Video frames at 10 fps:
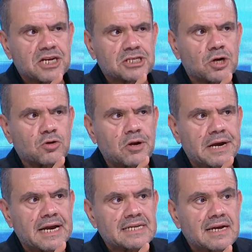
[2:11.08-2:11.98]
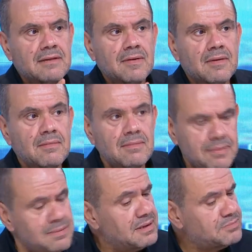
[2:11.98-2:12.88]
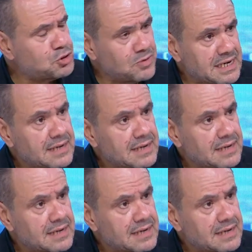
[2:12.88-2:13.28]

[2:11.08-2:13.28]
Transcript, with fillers: نرشح عوده للرئاسه مستقبل بشوي